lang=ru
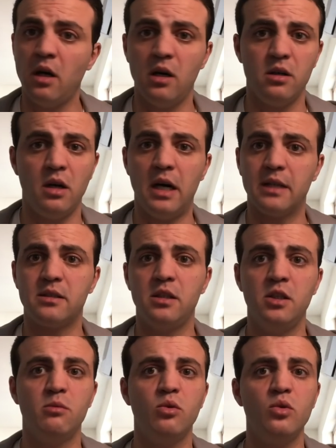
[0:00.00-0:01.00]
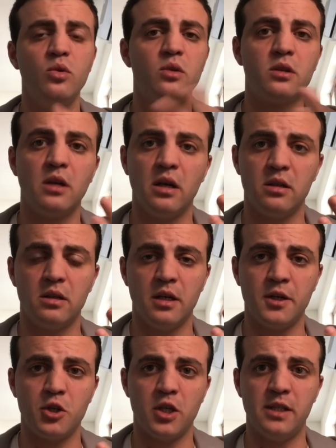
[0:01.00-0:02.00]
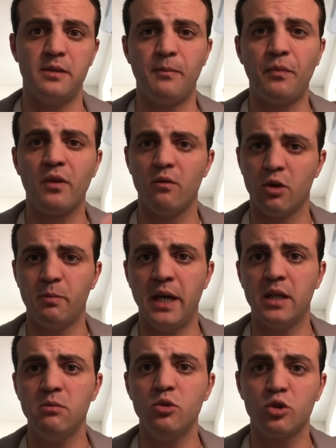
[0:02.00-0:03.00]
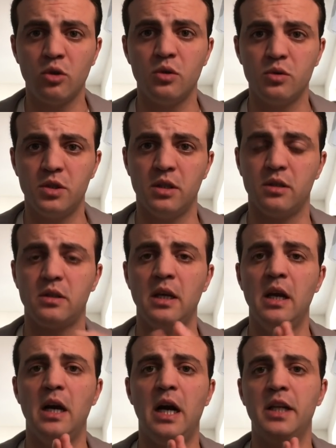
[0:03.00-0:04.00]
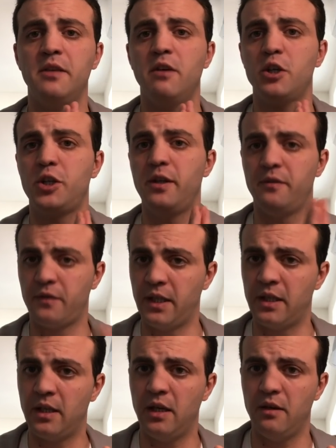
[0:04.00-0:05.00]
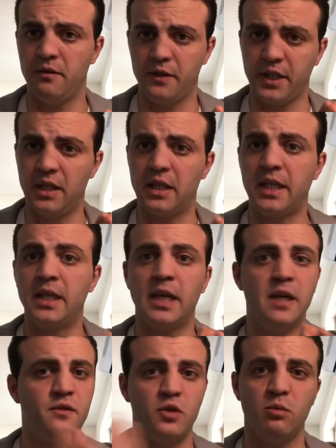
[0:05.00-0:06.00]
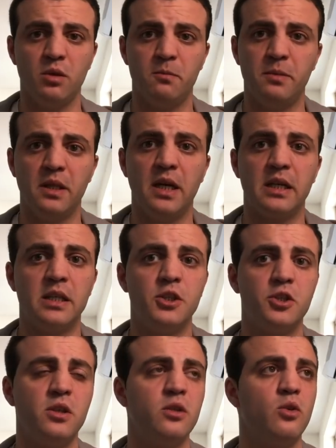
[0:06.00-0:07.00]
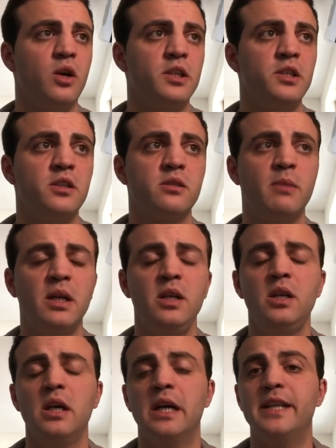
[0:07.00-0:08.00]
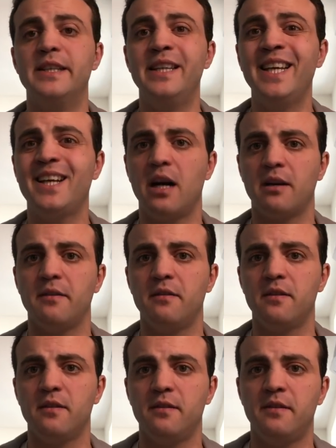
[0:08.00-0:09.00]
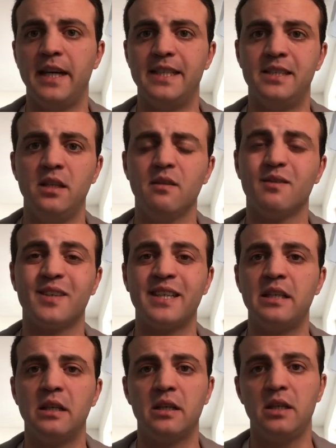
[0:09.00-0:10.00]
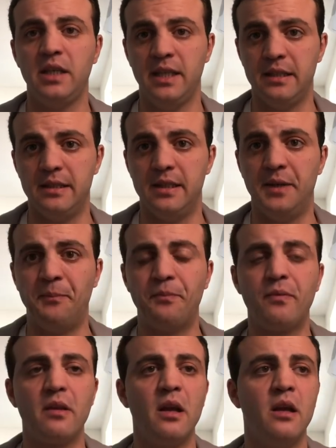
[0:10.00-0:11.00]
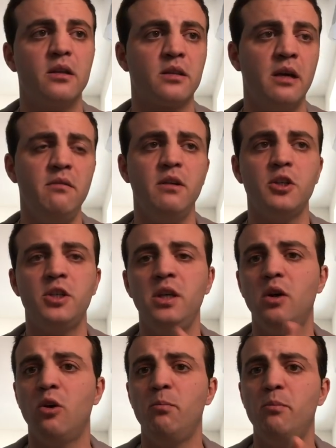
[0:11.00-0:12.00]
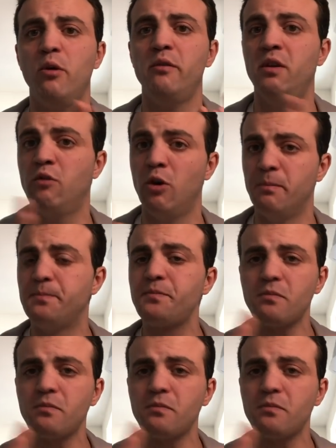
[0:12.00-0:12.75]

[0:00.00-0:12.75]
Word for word: а акции не будут дорожать. Вот поэтому что сделать? Они вошли в, Кита... в рынок Китая, все было отлично, но они не смогли никак войти в рынок Индии. Там вошли Oppo, Vivo,